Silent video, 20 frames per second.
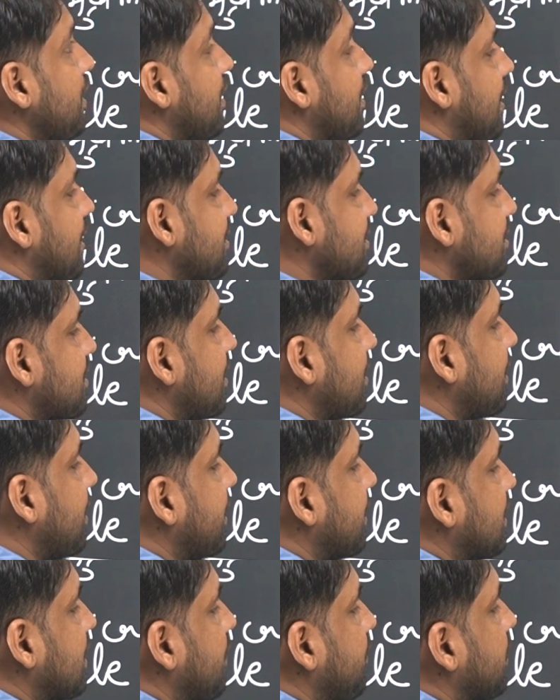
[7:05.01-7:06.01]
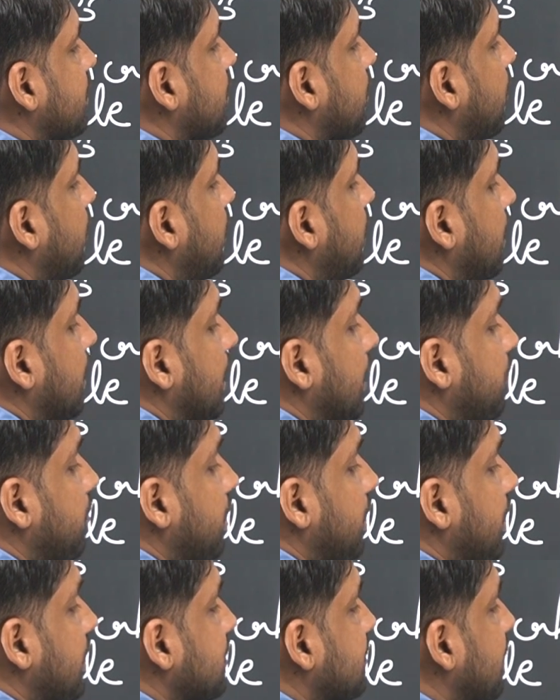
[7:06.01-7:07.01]
राजस्थान का कितना है बताओ
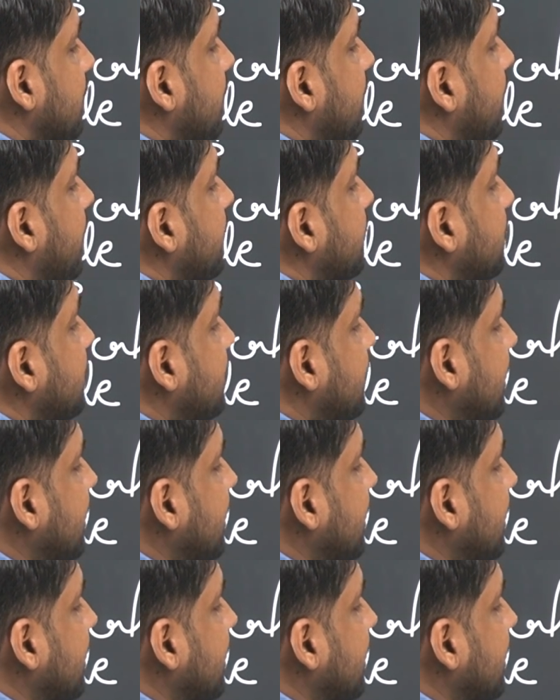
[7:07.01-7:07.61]
लगभग राजस्थान का है